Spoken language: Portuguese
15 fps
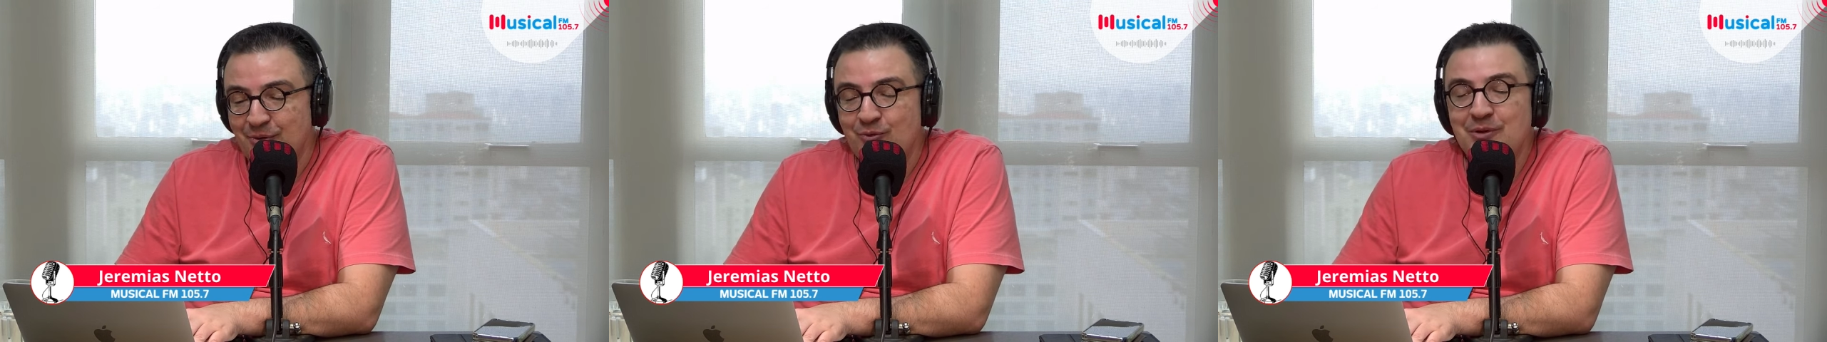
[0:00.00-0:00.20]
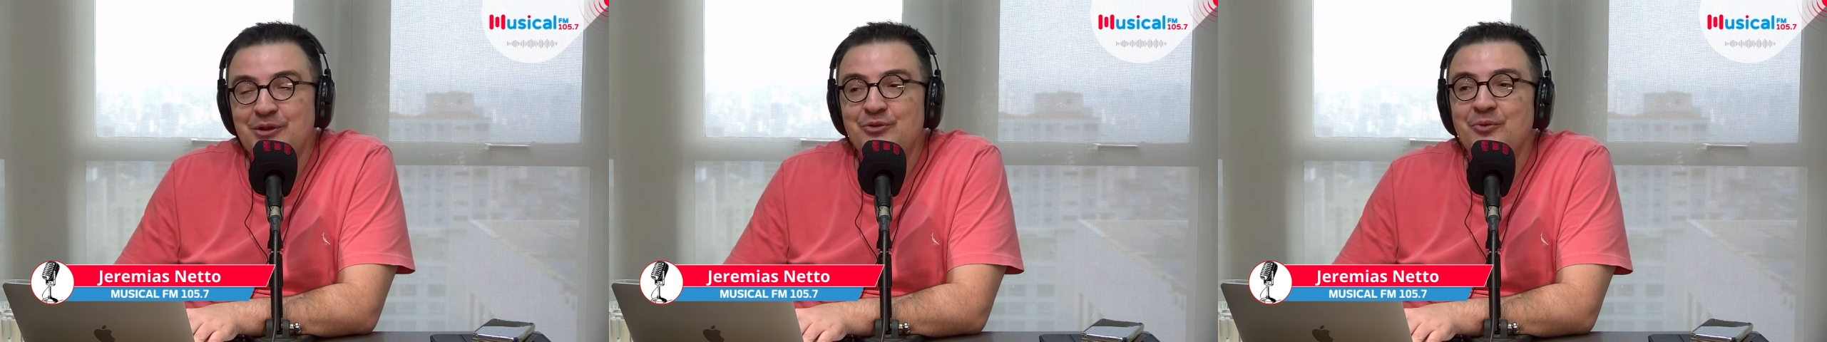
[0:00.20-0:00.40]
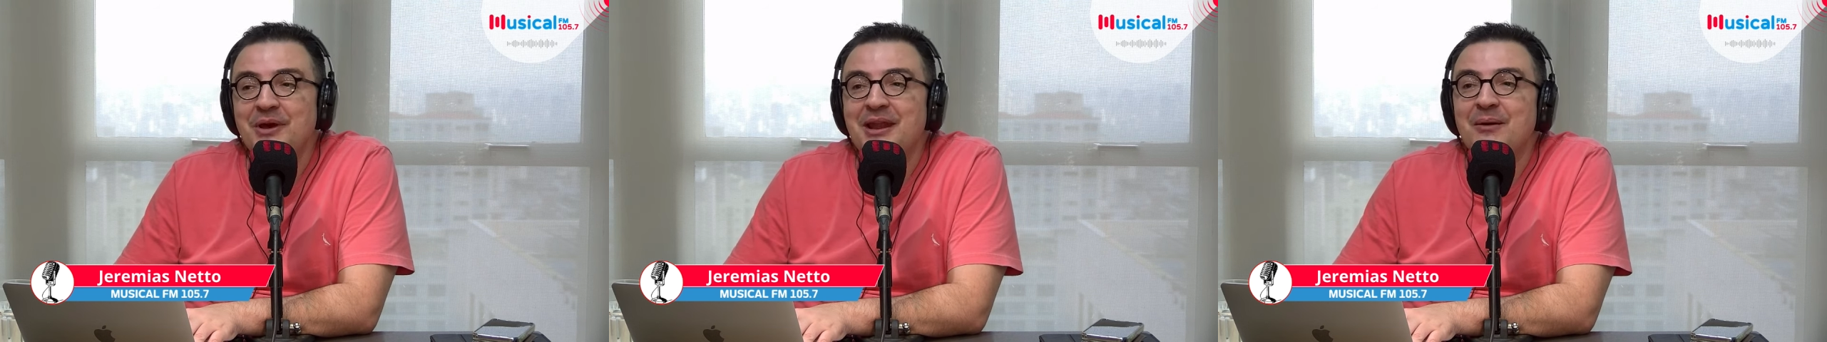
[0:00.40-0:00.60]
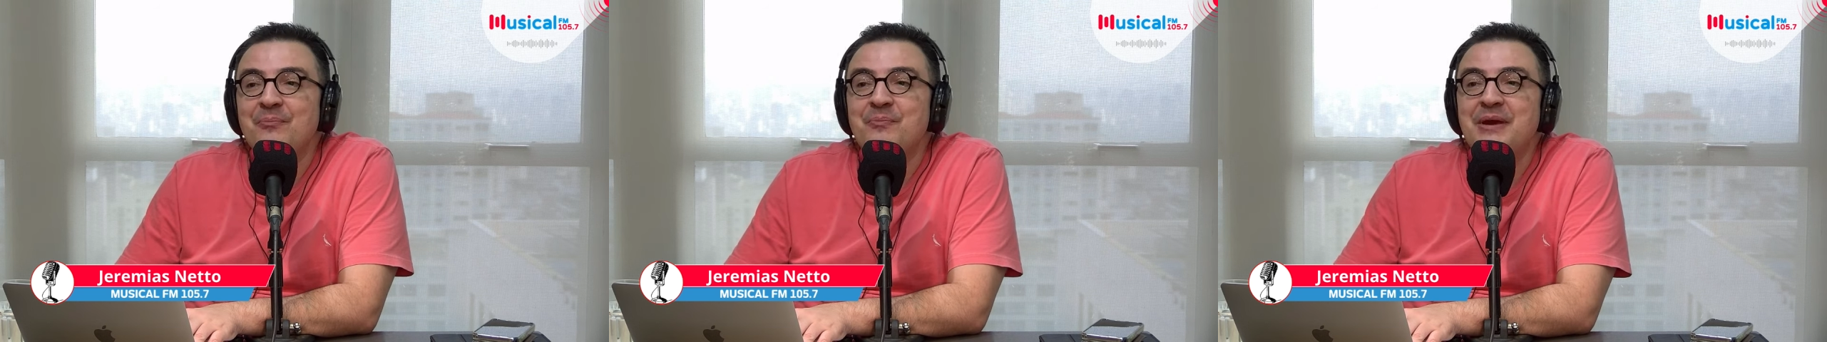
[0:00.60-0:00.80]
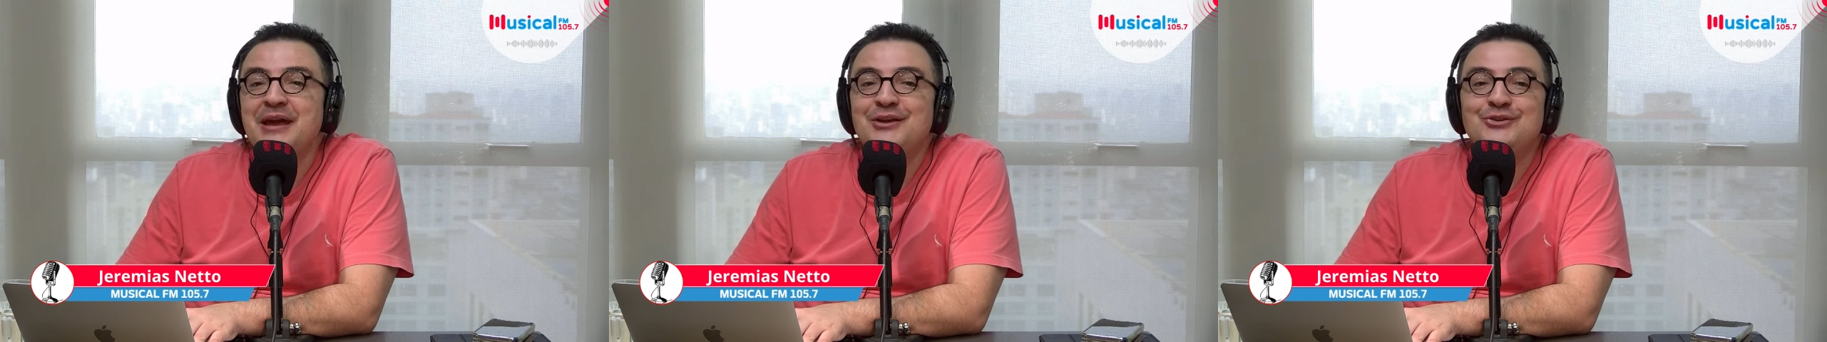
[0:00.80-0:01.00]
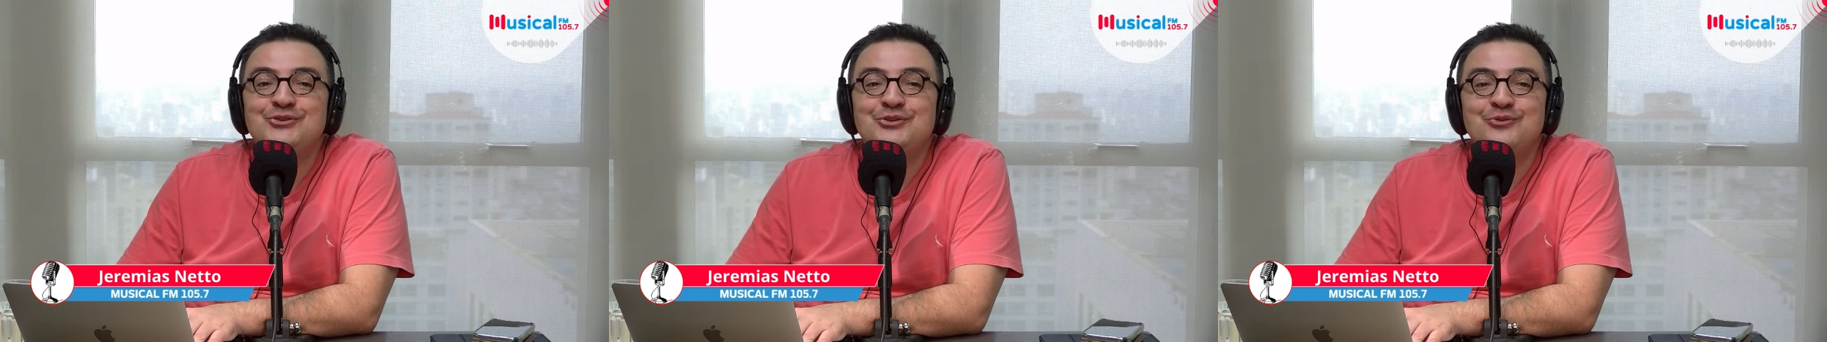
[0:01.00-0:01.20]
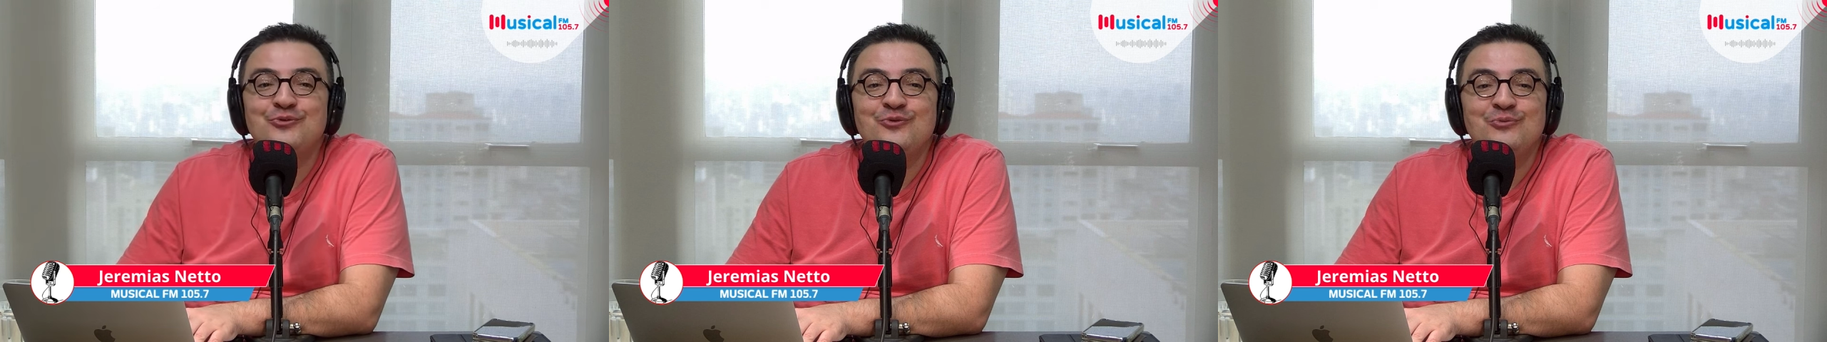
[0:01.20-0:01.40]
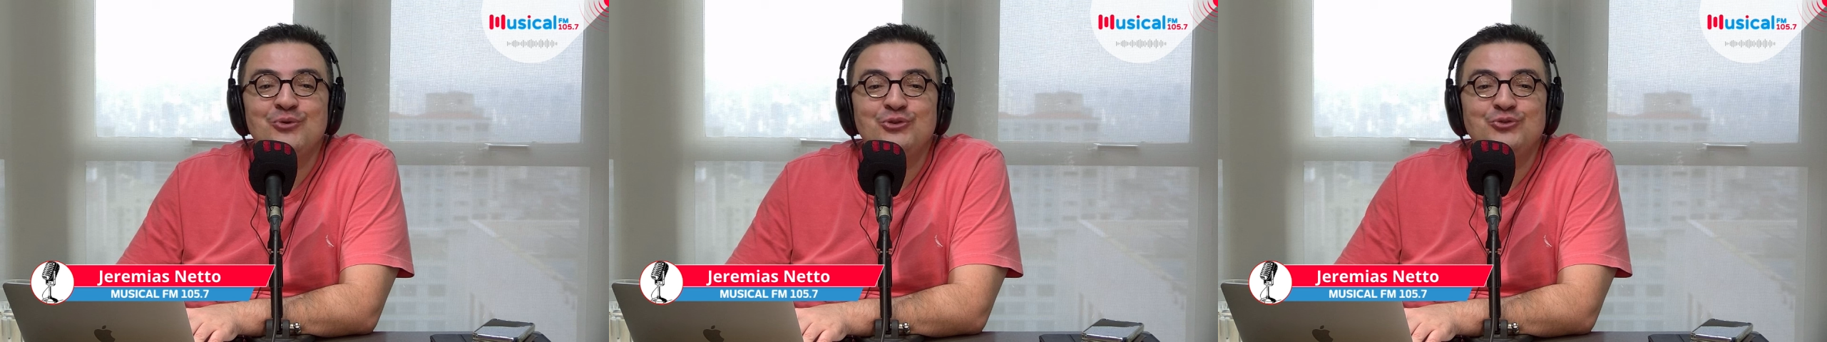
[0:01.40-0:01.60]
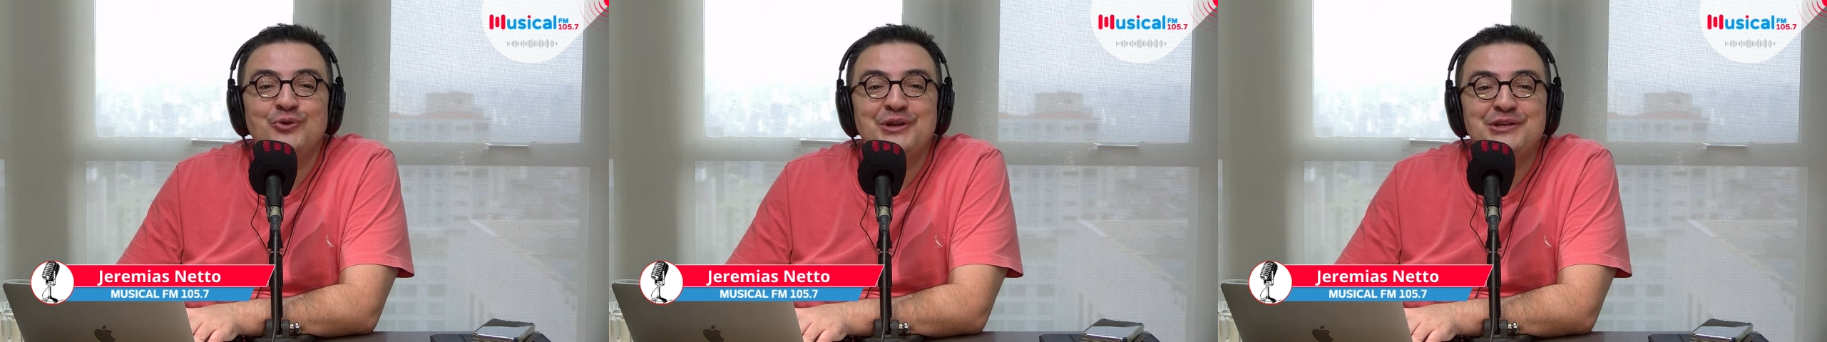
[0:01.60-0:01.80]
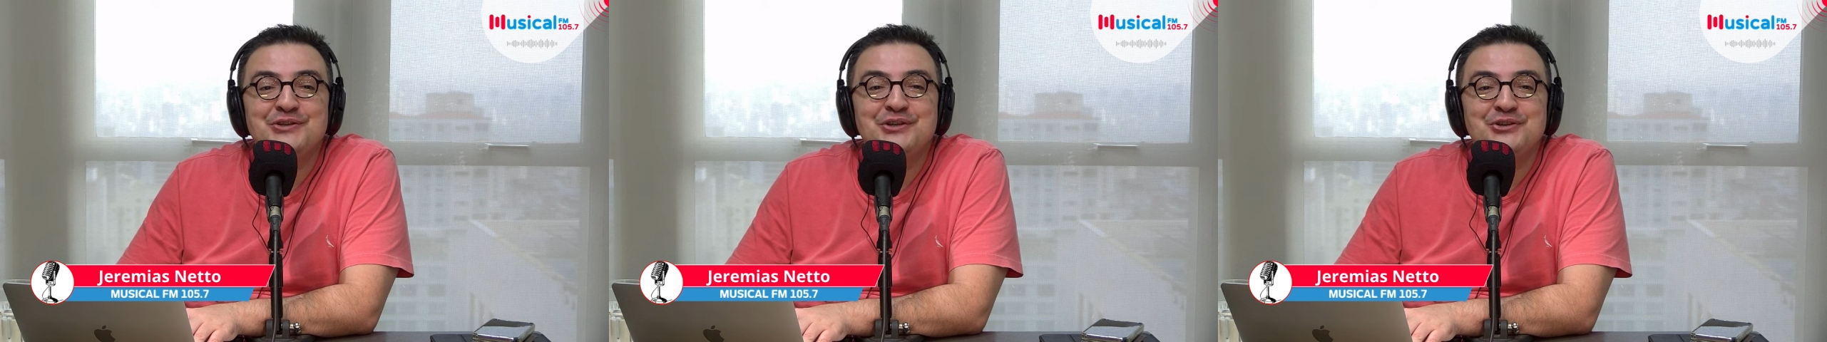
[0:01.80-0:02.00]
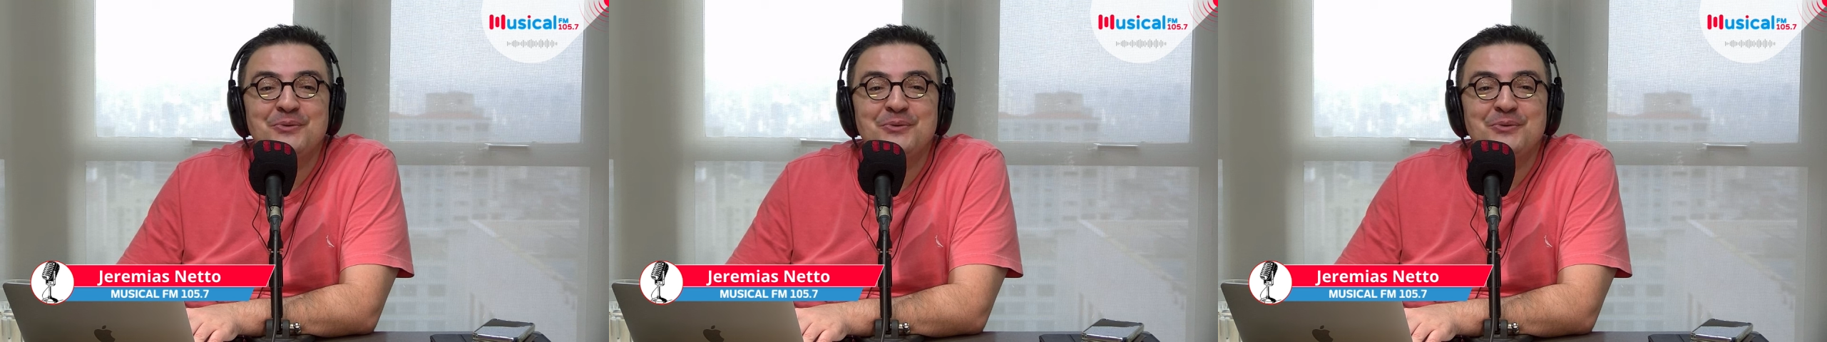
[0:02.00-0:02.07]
quando ela pede um motorista